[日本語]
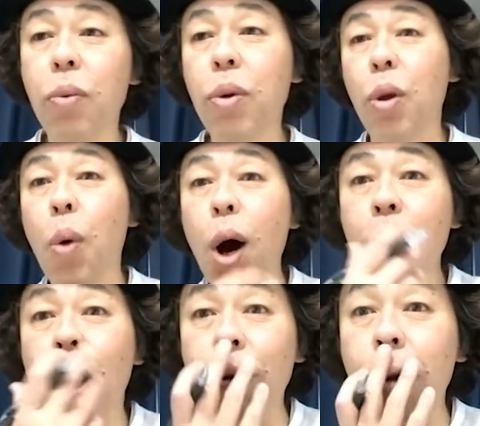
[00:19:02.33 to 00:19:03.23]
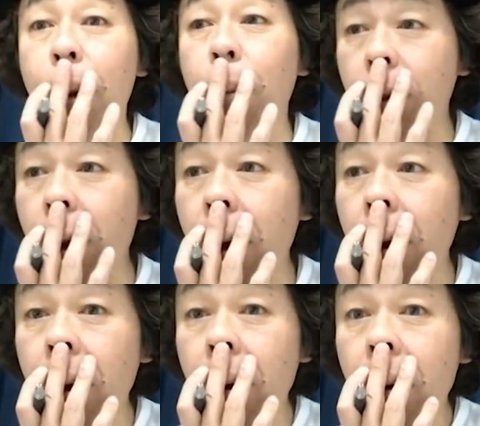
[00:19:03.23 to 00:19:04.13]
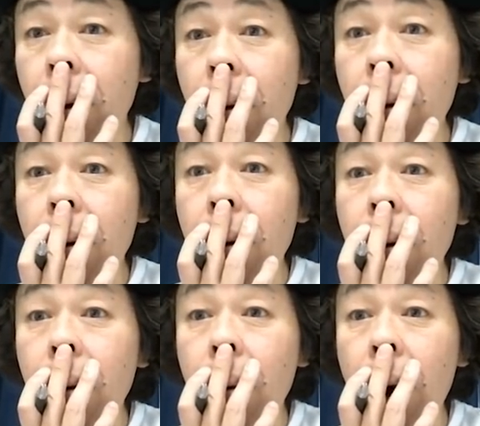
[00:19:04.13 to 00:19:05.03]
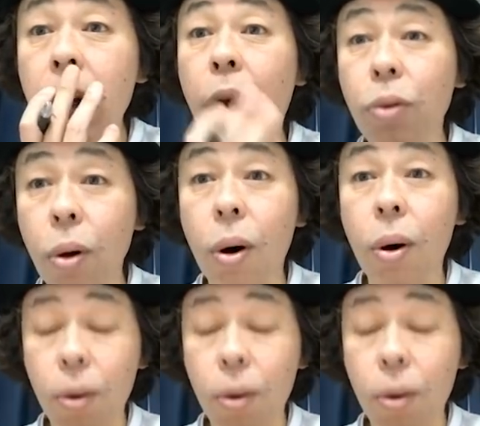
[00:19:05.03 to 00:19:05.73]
ファンケルやったもんね。うん、ファンケルの。